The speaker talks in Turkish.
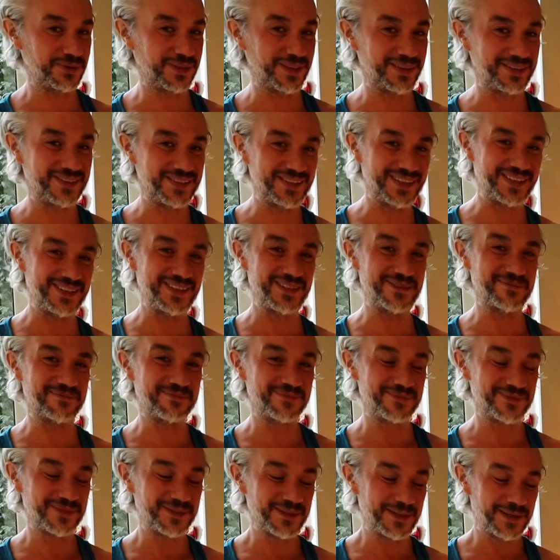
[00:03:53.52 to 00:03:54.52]
hatta diyeyim.
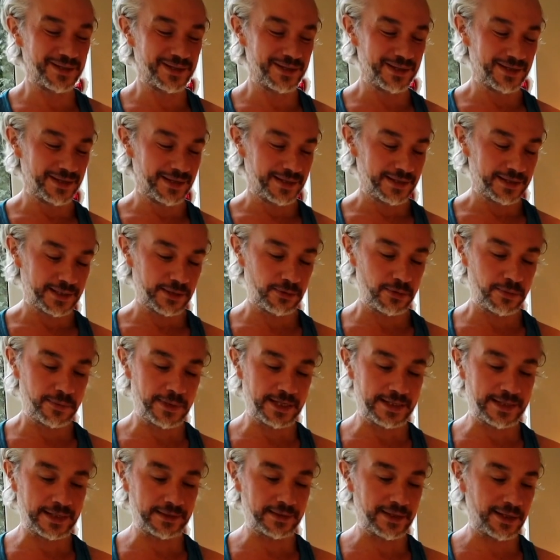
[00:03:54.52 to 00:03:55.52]
Tabii
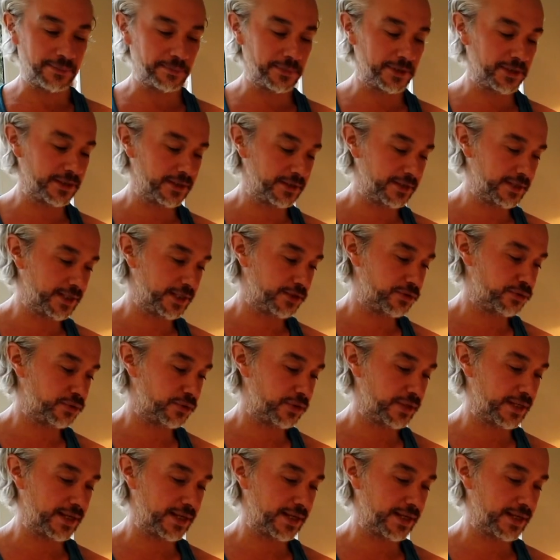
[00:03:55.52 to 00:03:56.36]
bedenden bedene değişiyor.